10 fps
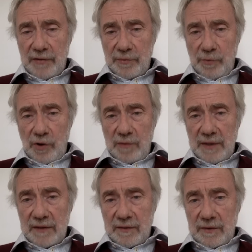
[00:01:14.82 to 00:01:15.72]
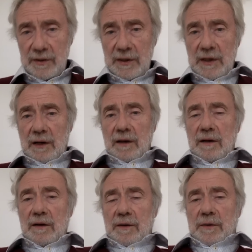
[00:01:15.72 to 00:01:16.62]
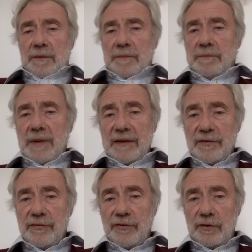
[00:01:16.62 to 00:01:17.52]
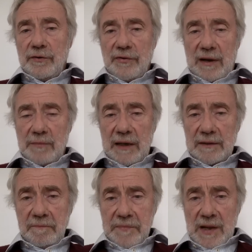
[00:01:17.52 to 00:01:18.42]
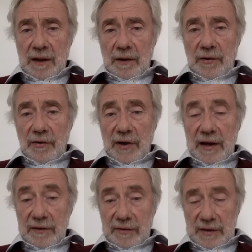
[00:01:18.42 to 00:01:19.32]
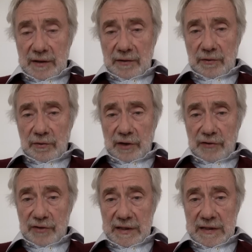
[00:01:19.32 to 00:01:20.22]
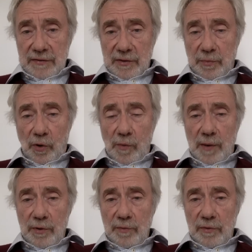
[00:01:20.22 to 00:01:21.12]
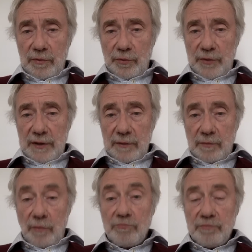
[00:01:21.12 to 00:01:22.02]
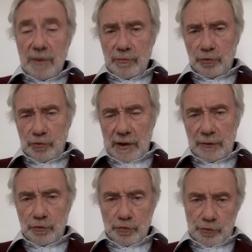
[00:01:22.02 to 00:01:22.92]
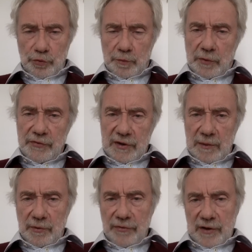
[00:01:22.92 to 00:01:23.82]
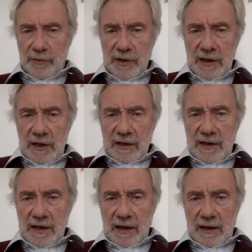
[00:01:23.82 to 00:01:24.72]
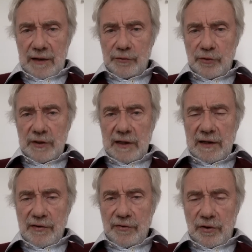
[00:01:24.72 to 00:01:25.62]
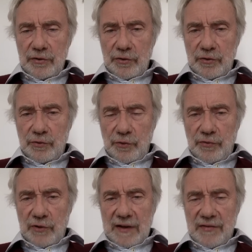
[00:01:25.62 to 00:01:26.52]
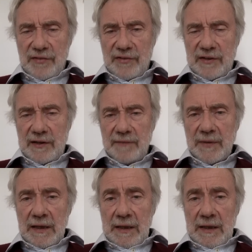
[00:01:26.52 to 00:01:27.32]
Mohamed Ben Salman, était engagé. C'est probablement lui, même au-delà de tout doute possible, c'est lui qui a donné les ordres de cet assassinat.